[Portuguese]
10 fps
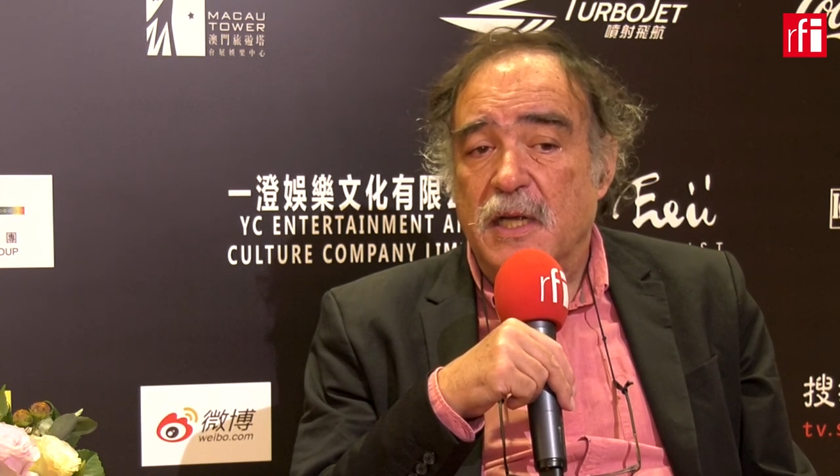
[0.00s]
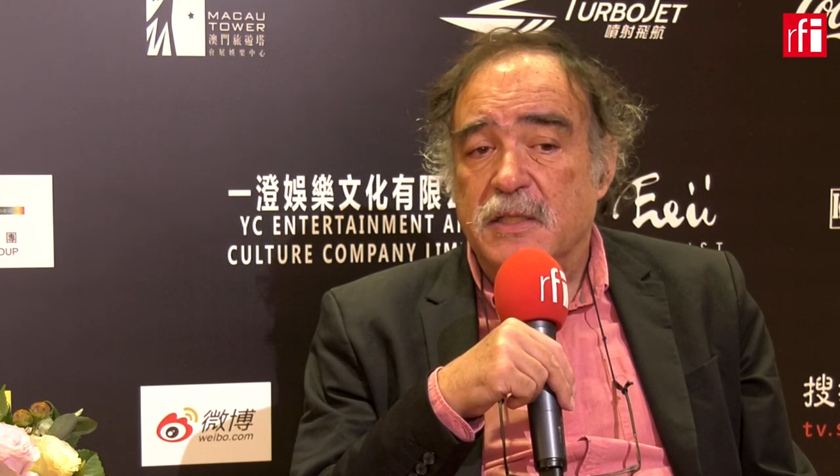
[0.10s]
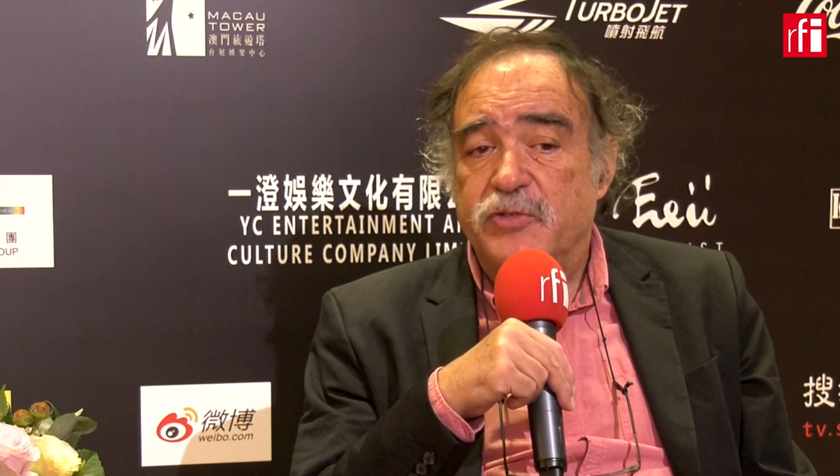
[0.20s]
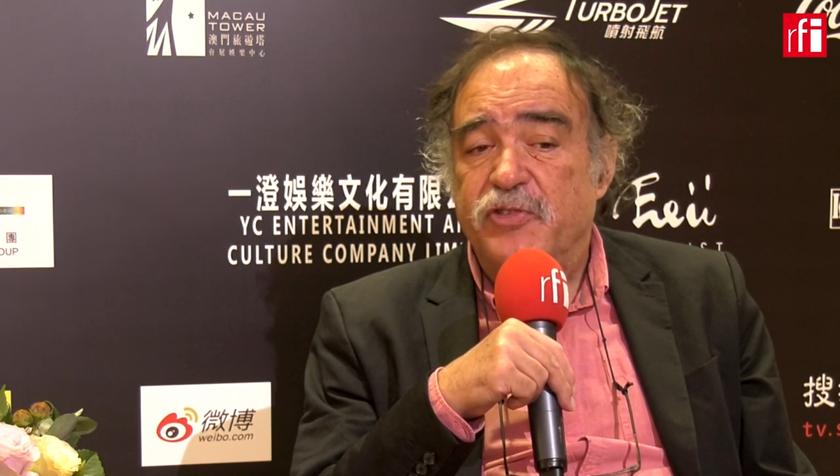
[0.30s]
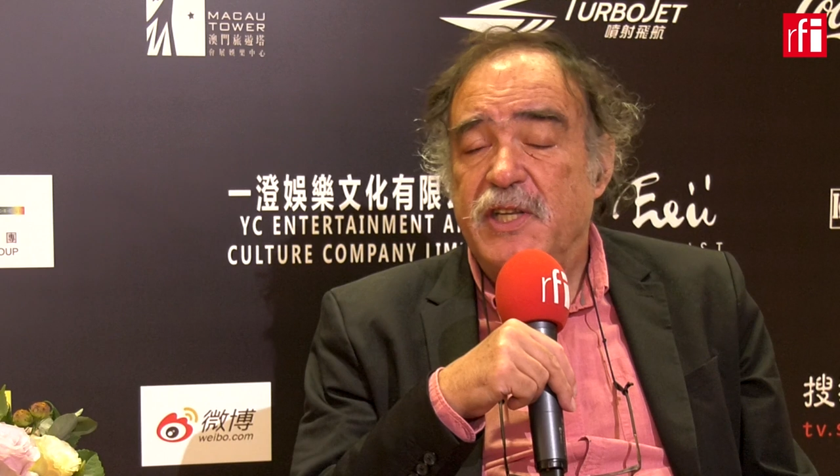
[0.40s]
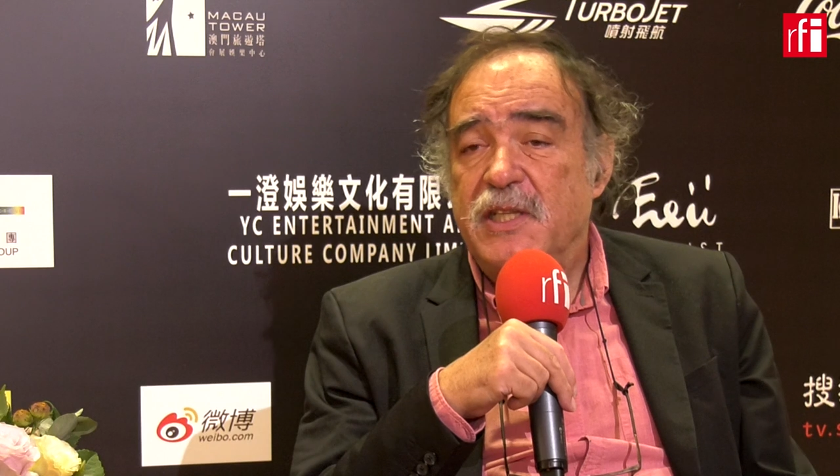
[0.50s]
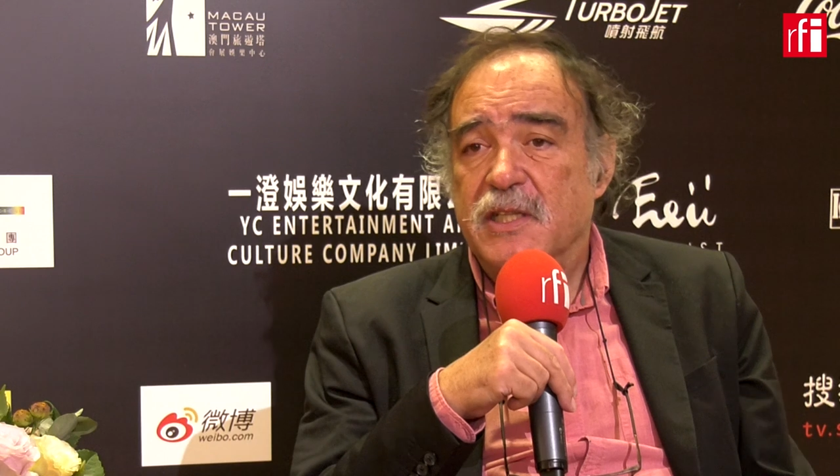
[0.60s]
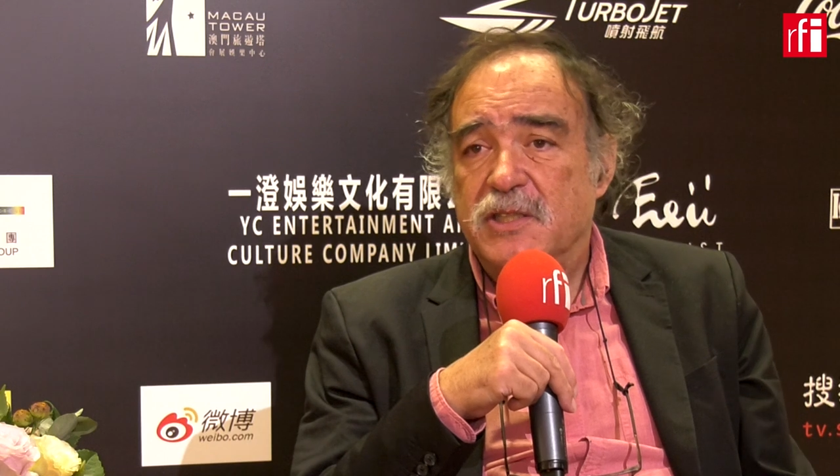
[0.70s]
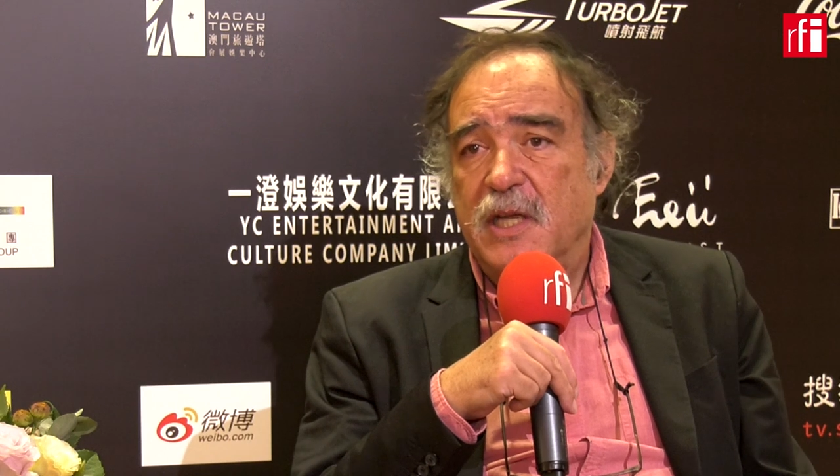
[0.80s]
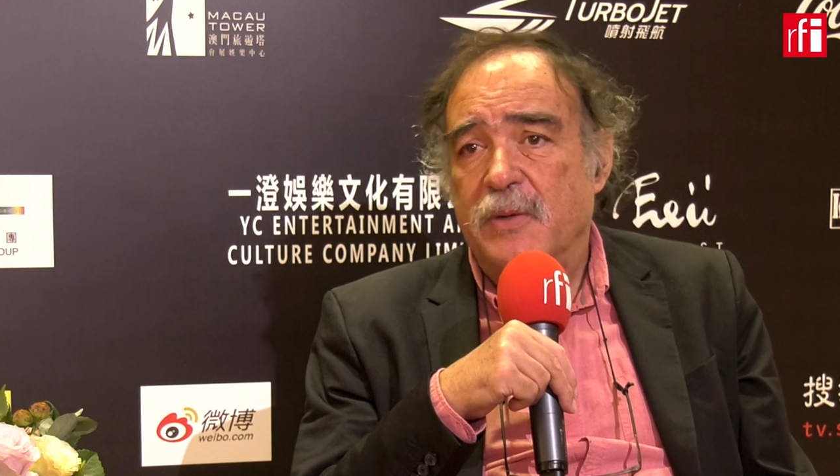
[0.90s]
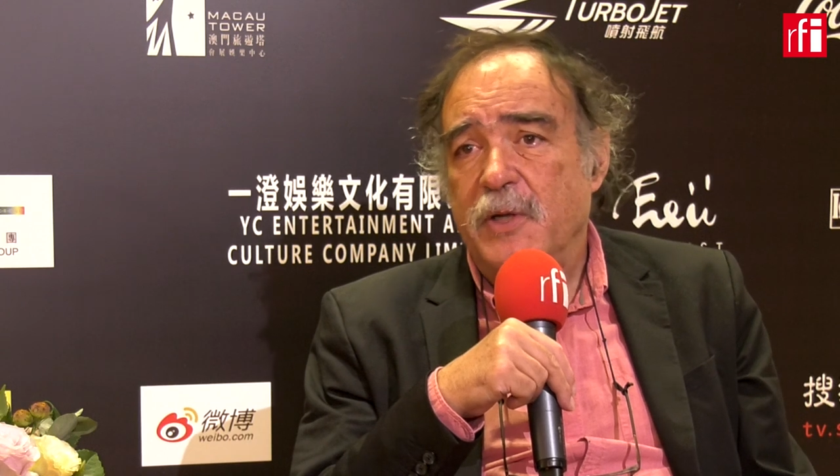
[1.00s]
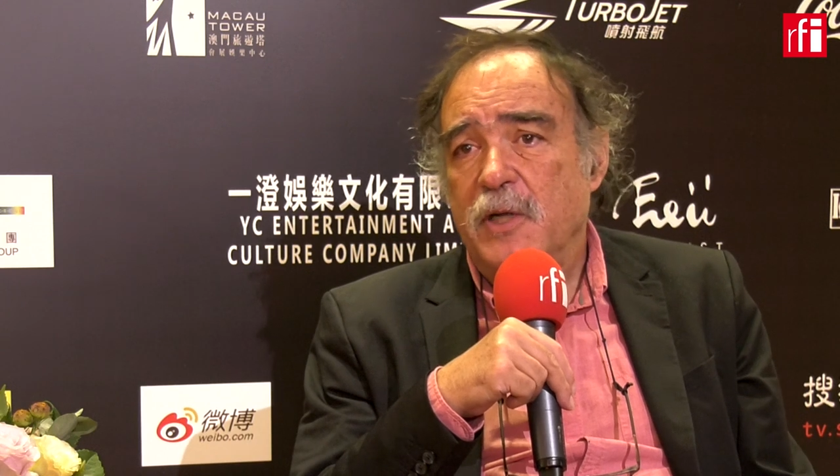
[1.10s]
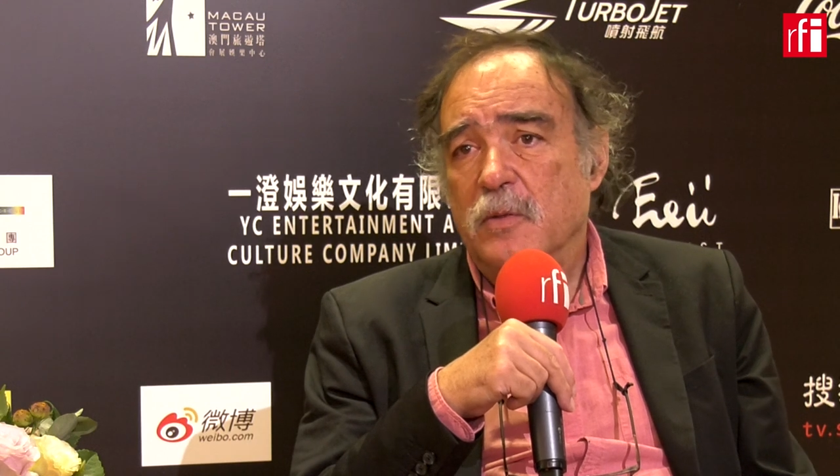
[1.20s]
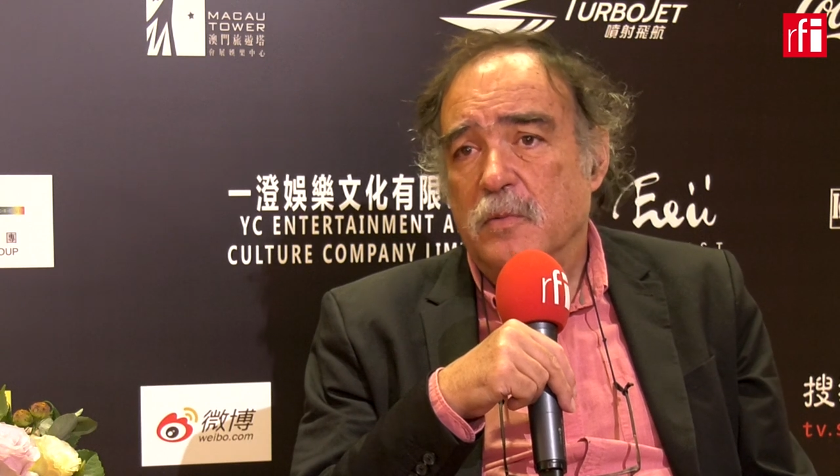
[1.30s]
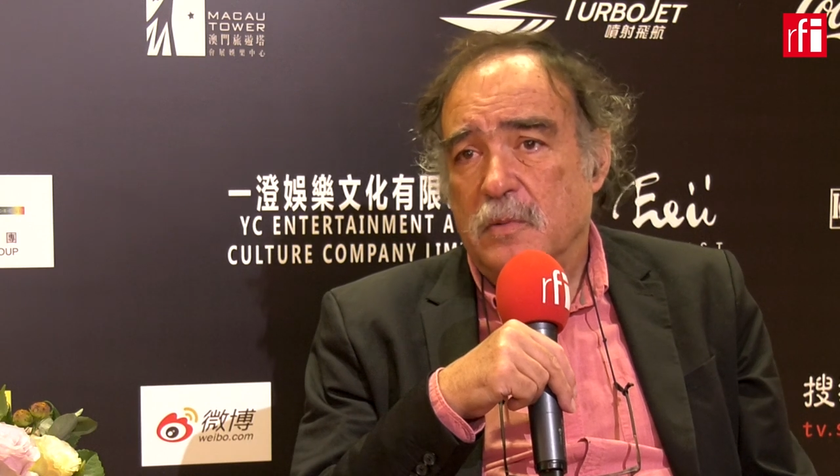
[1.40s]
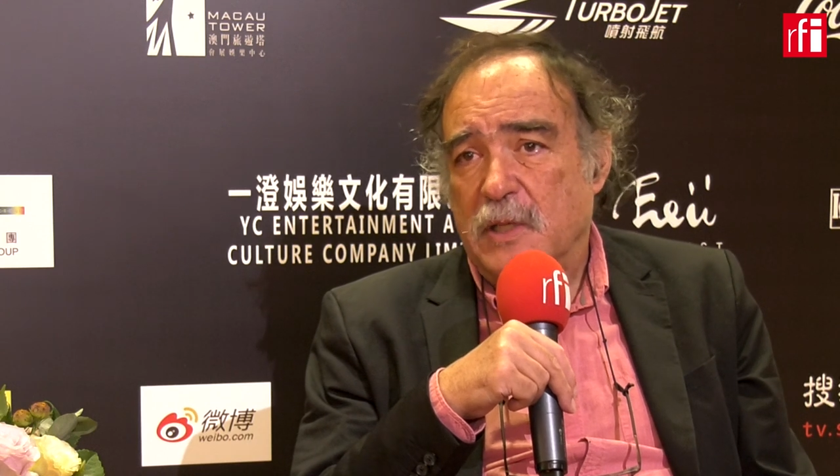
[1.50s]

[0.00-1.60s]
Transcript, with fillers: as, feridas que abriram